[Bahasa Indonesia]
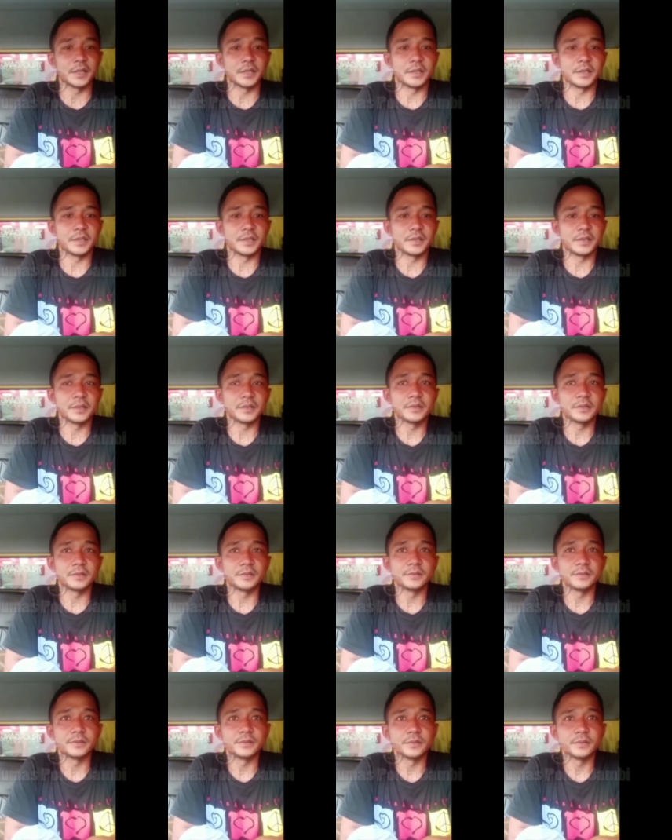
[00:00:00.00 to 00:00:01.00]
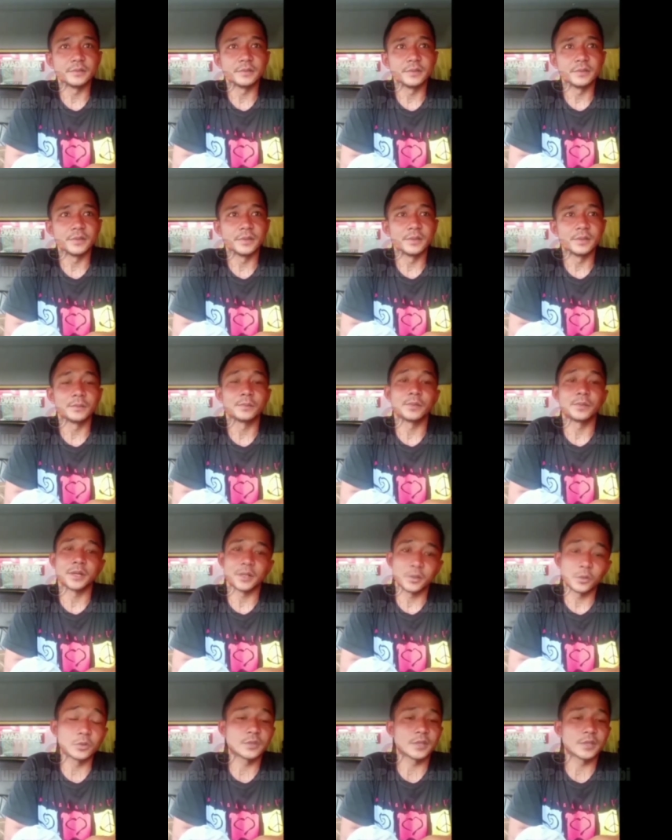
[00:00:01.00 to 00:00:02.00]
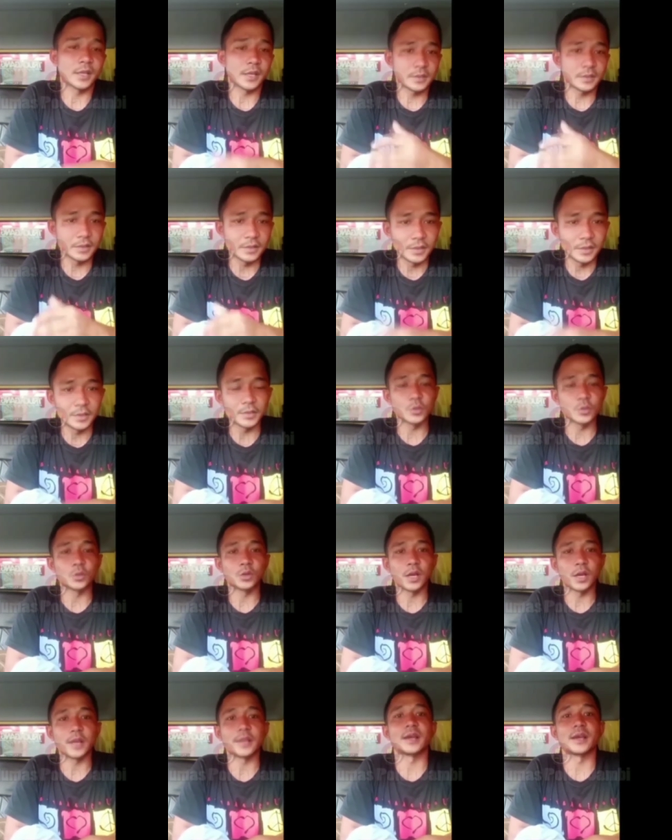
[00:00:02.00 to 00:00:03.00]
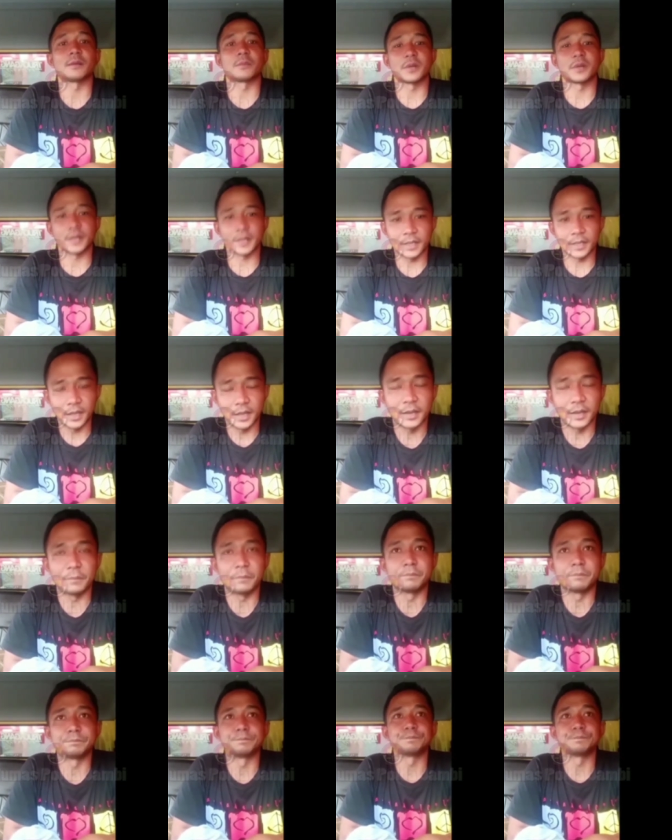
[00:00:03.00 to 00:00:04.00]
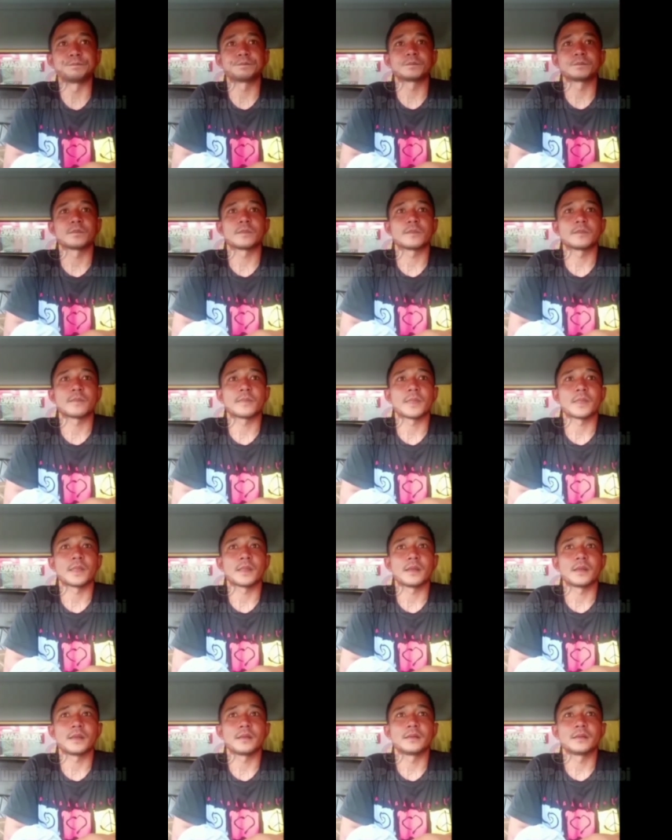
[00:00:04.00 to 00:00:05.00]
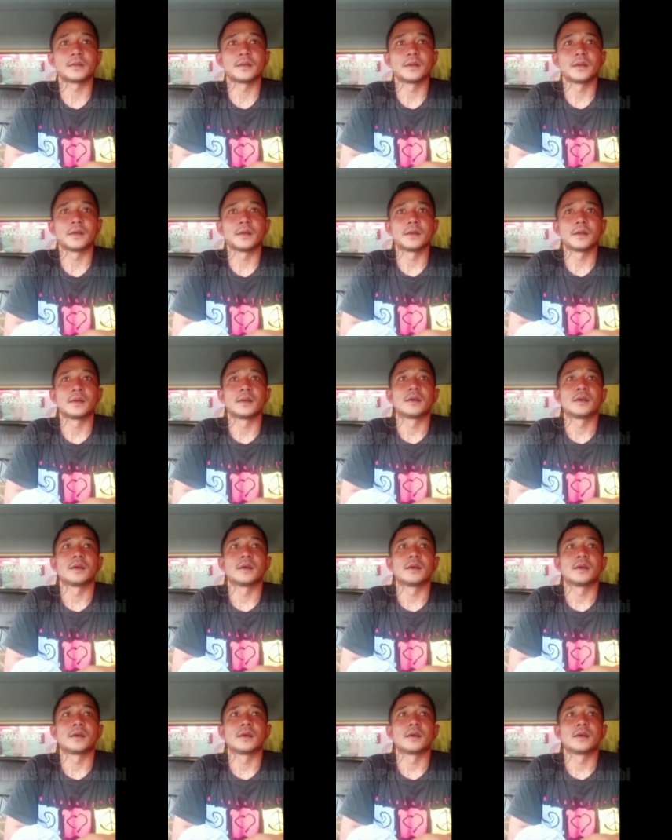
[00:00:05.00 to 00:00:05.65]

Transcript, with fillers: korban itu saya sendiri. Berikut saya sendiri juga yang merekam.